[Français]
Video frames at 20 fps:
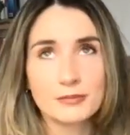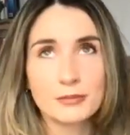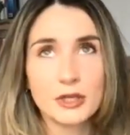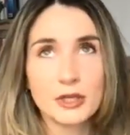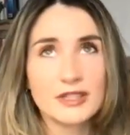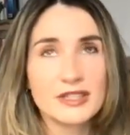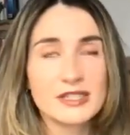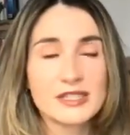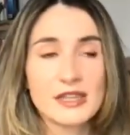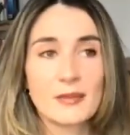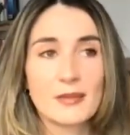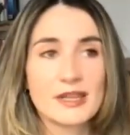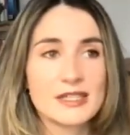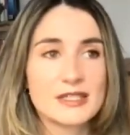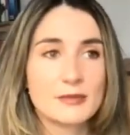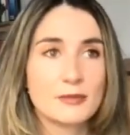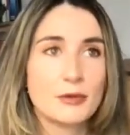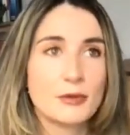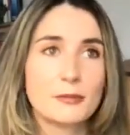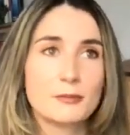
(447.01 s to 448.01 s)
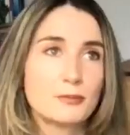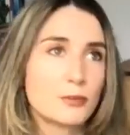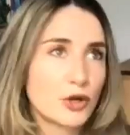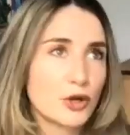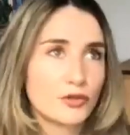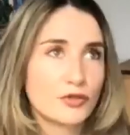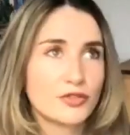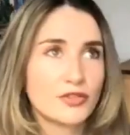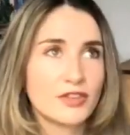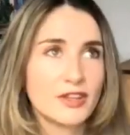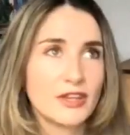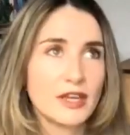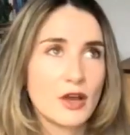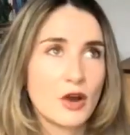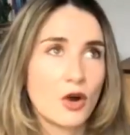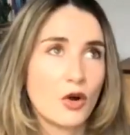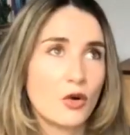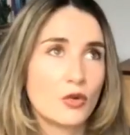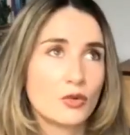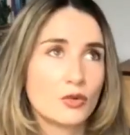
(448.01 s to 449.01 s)
pas nécessairement, c'est pas
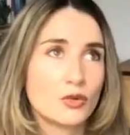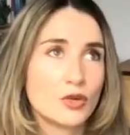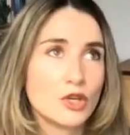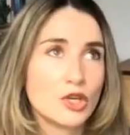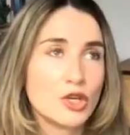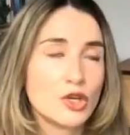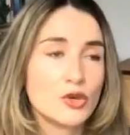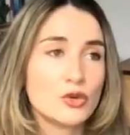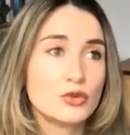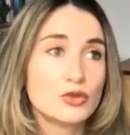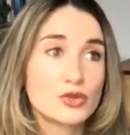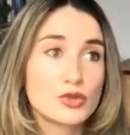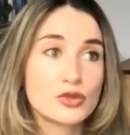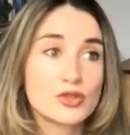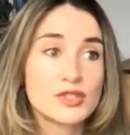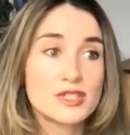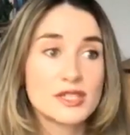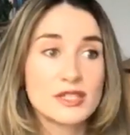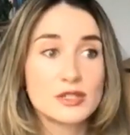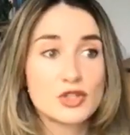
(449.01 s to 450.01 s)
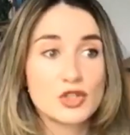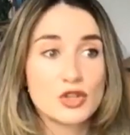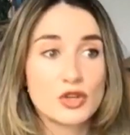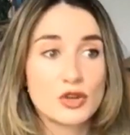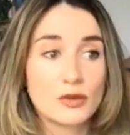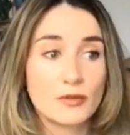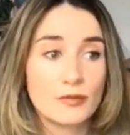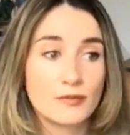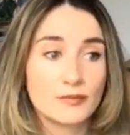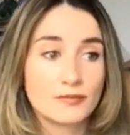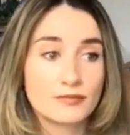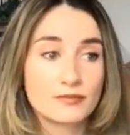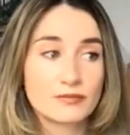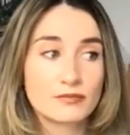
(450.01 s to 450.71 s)
profiter, ont utilisé ce,